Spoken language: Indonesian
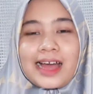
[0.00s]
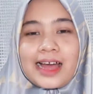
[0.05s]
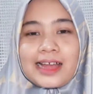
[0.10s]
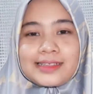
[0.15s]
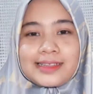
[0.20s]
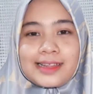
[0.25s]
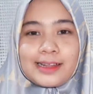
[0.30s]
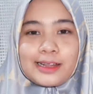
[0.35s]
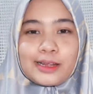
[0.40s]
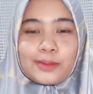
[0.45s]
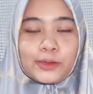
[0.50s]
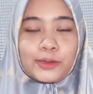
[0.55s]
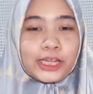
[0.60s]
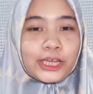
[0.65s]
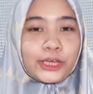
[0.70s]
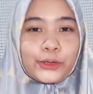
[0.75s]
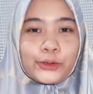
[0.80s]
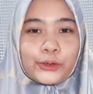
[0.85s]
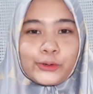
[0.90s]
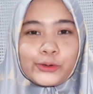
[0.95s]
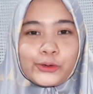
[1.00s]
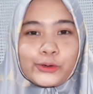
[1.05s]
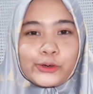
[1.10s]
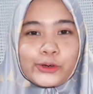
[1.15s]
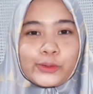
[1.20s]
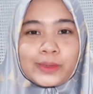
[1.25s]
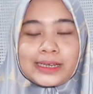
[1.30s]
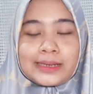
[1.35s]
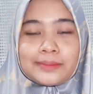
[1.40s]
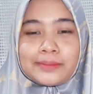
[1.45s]

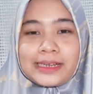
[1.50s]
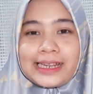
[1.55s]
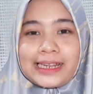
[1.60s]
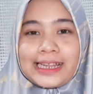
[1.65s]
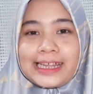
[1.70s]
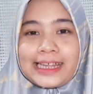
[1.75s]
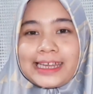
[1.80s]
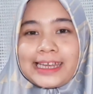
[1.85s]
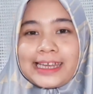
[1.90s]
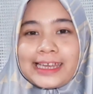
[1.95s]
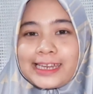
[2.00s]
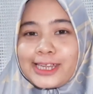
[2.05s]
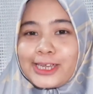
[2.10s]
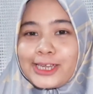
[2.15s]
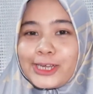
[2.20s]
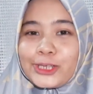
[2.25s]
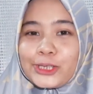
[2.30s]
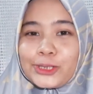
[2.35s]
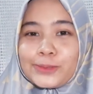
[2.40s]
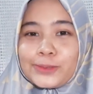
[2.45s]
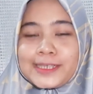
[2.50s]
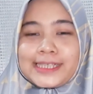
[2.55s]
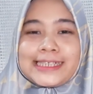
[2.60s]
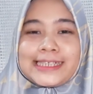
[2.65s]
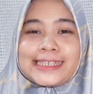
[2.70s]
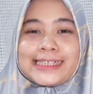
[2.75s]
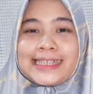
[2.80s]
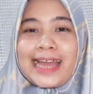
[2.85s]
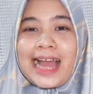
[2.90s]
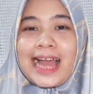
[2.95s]
Assalamualaikum, kembali lagi di YouTube
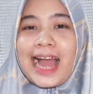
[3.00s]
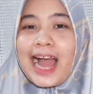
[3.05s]
channel